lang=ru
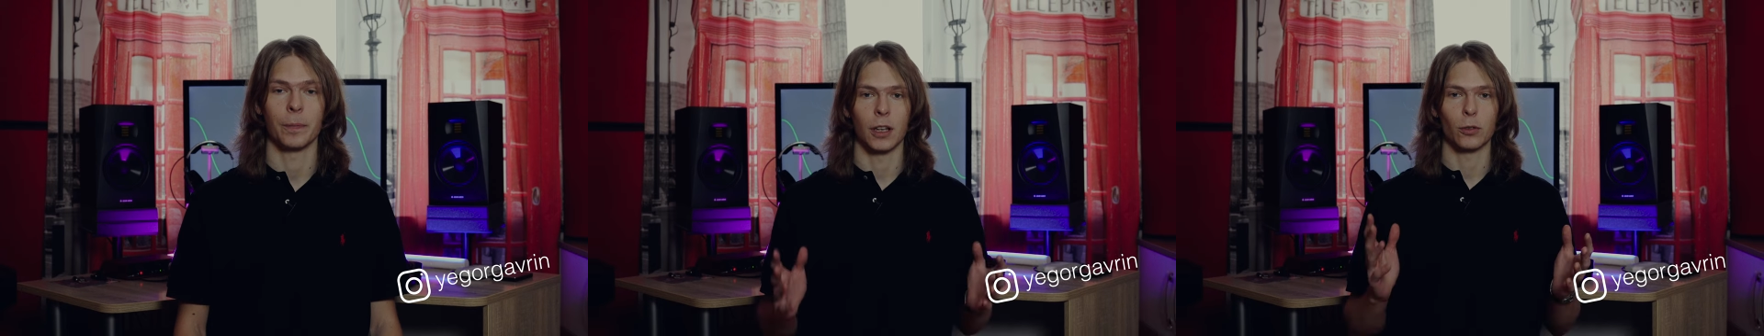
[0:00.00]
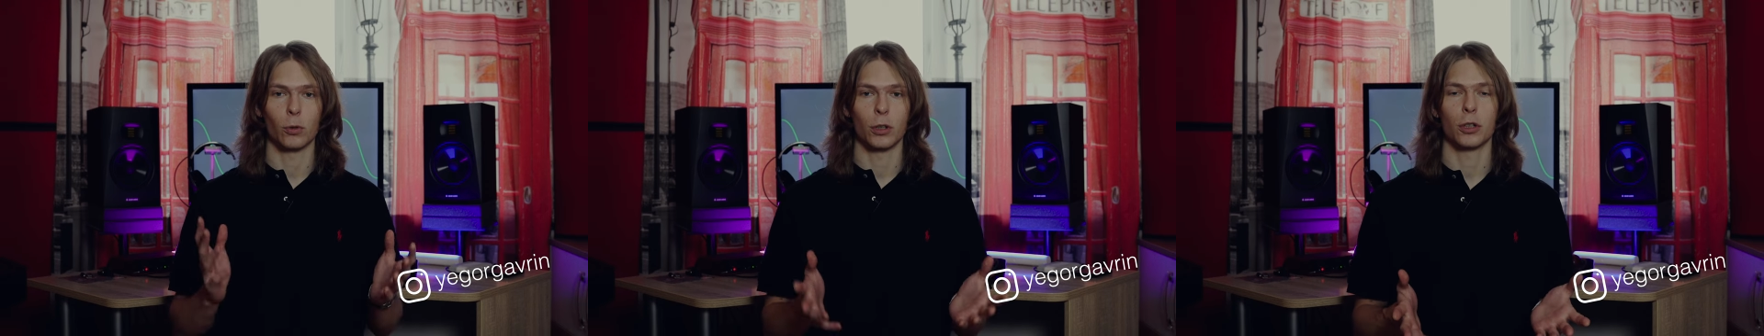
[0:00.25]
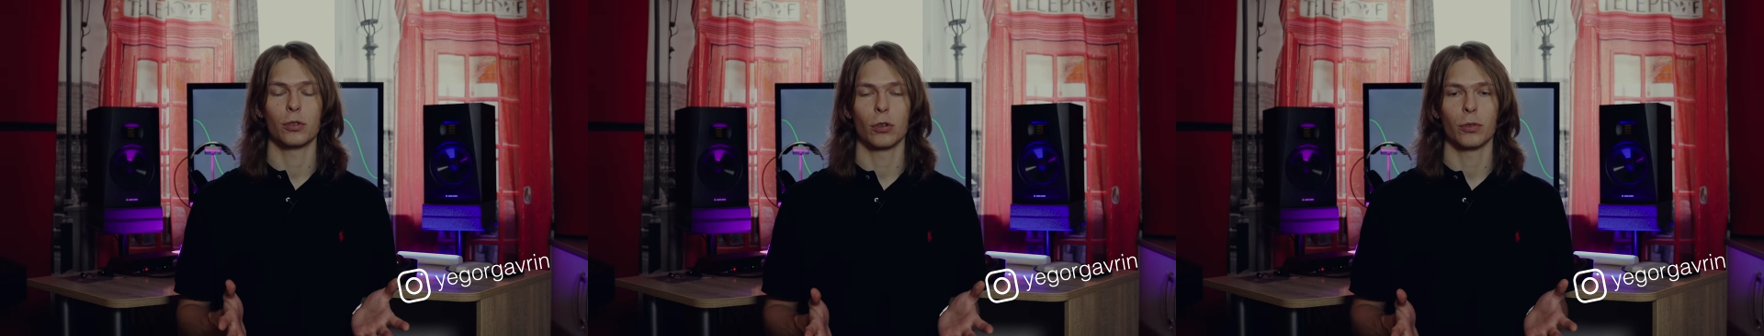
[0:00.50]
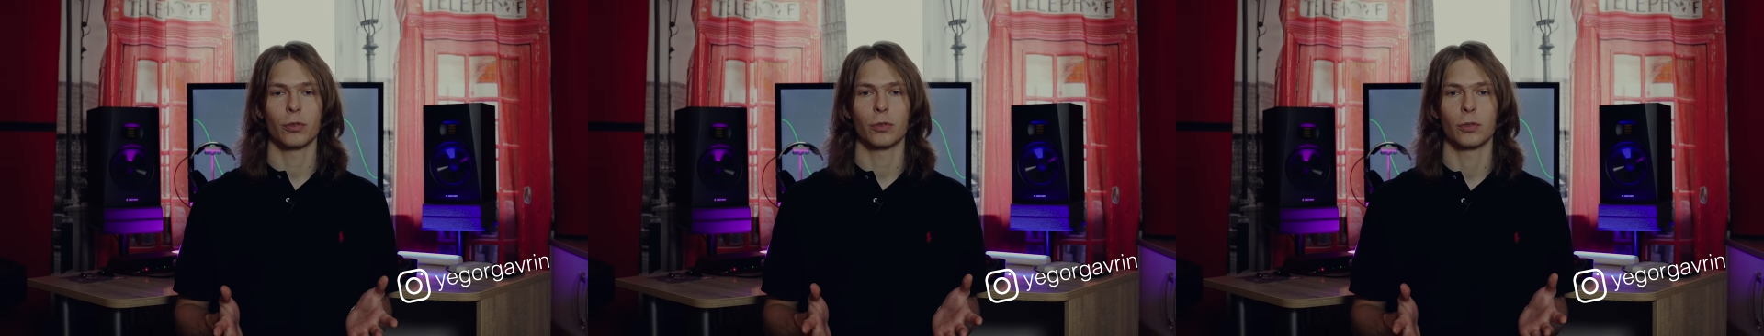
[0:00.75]
Для
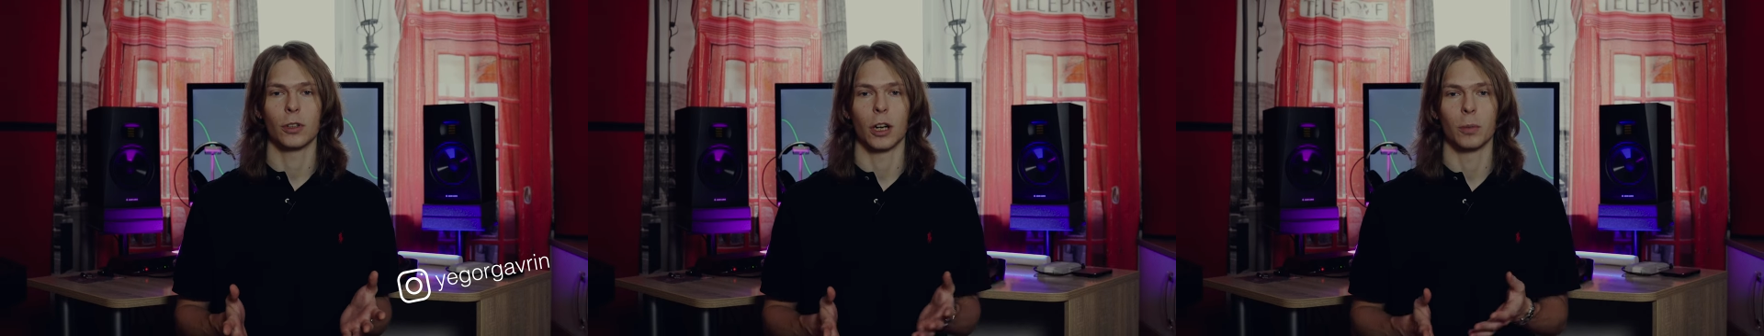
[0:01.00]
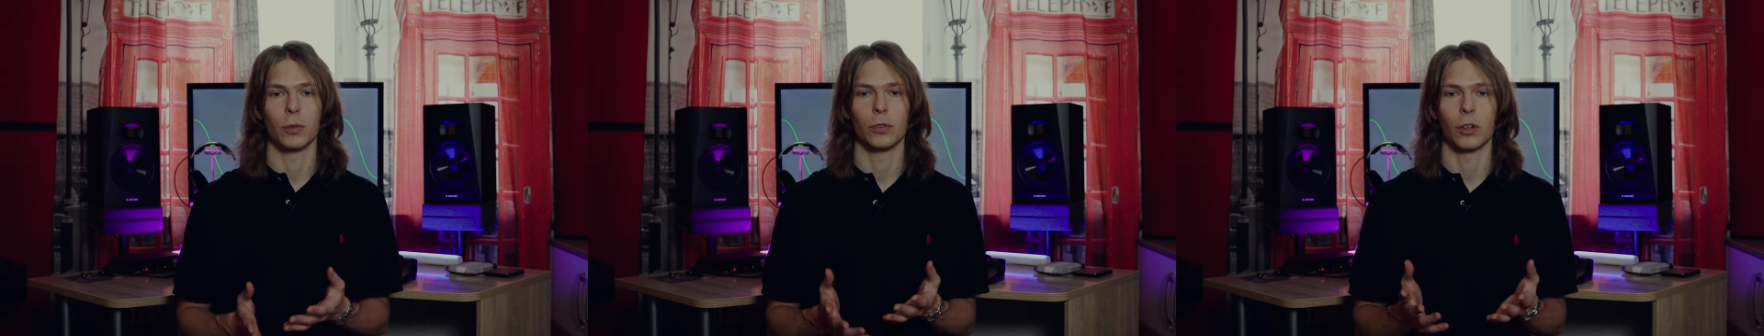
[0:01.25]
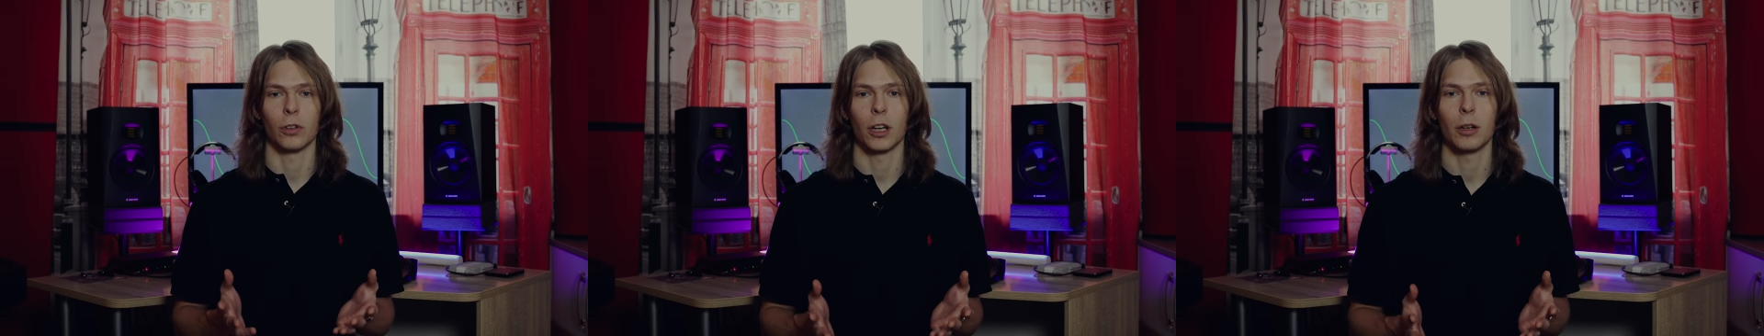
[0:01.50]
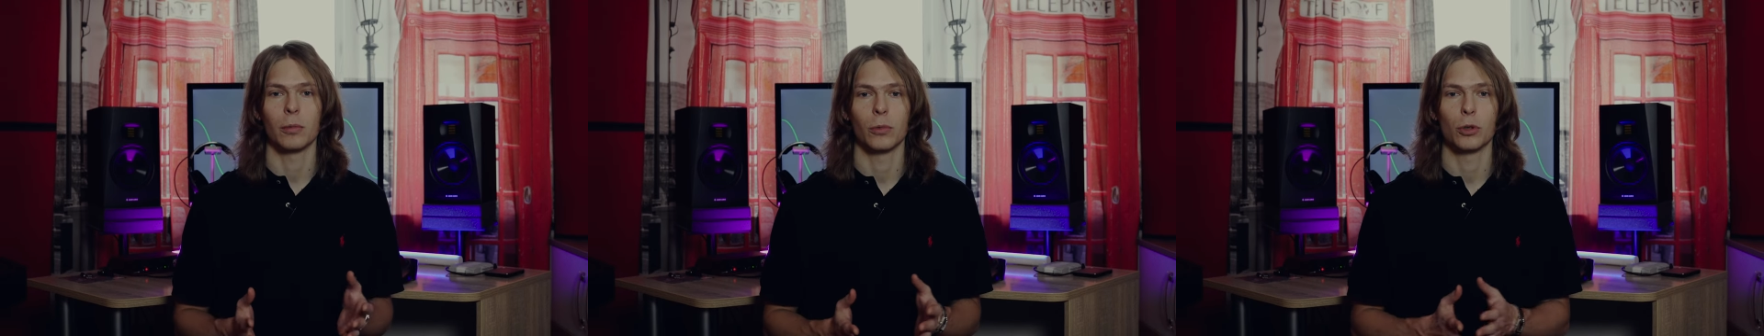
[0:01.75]
звукорежиссеров, как мы все
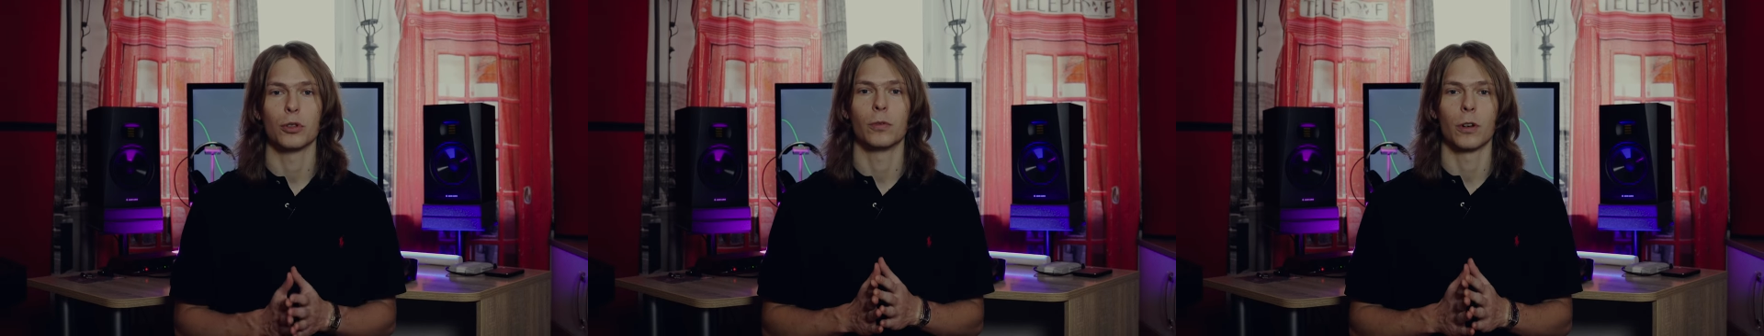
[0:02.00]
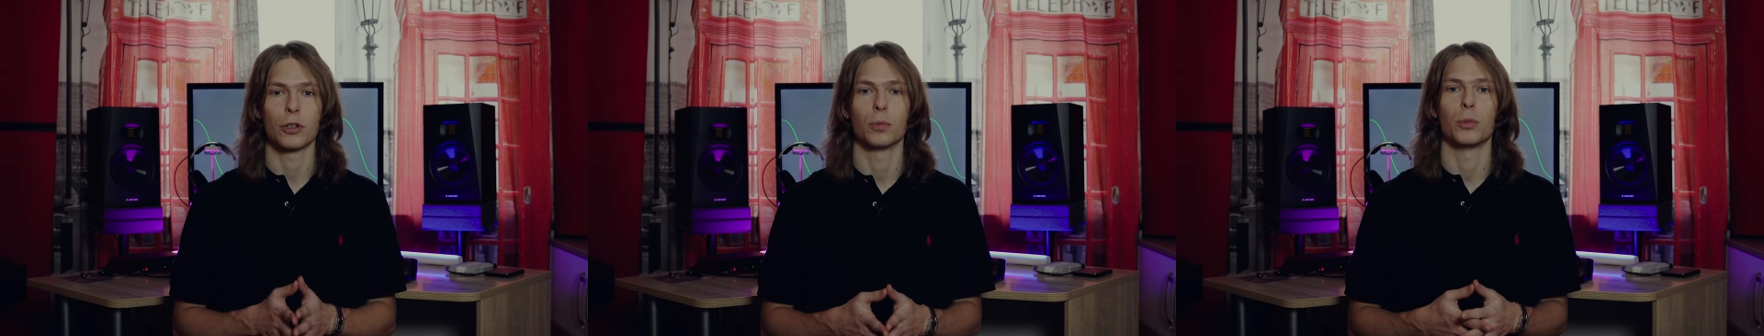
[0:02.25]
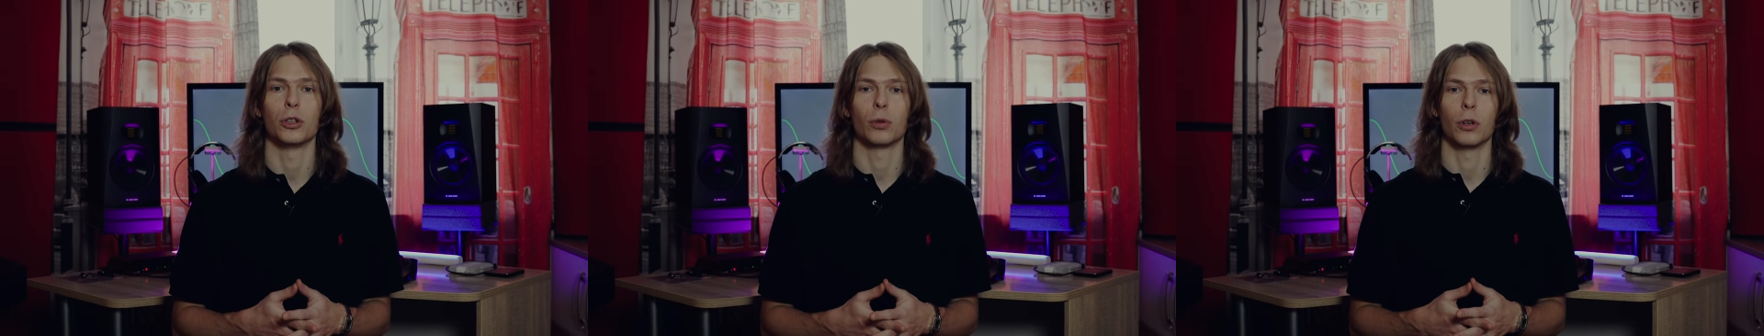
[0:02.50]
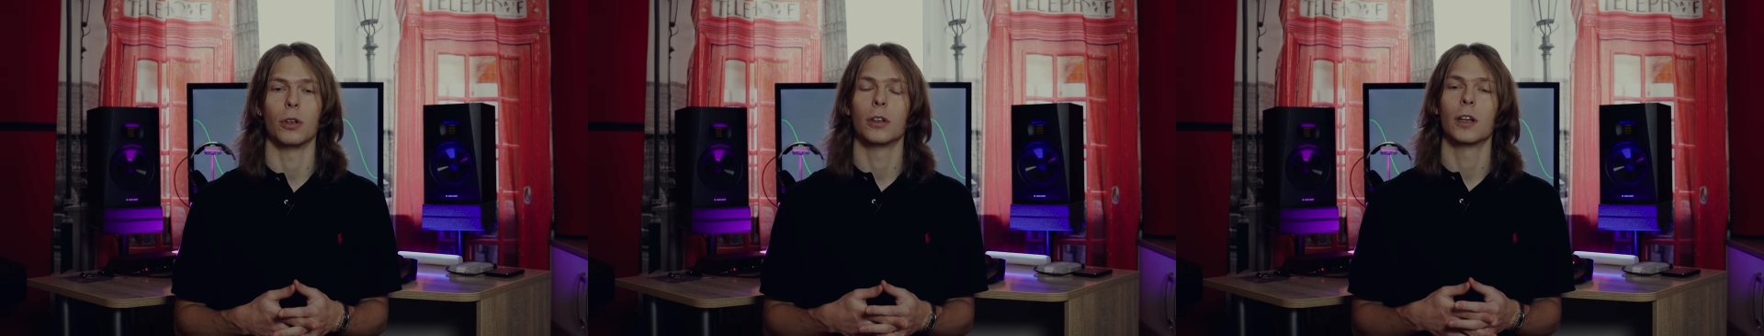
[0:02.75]
знаем, очень важен
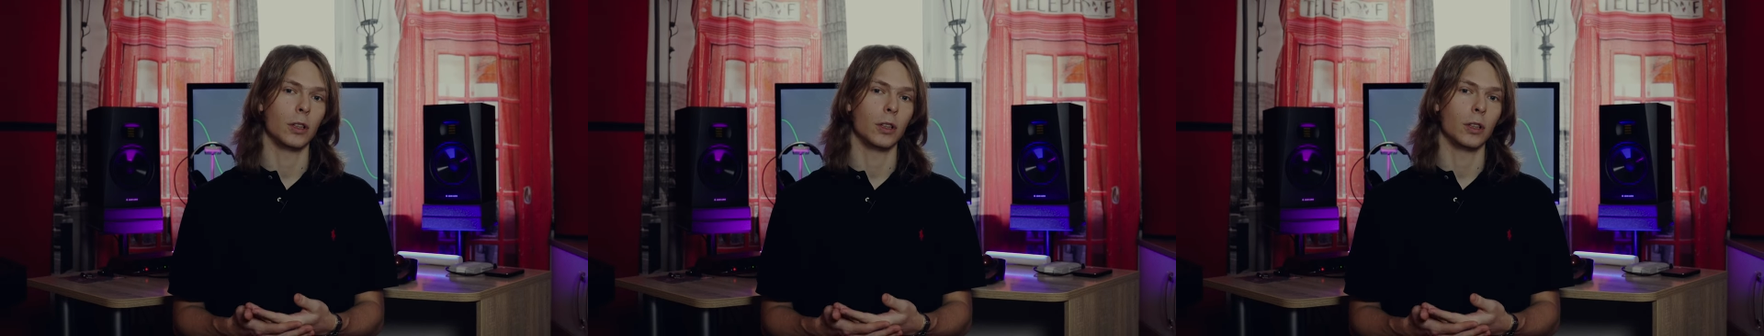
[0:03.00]
мониторинг.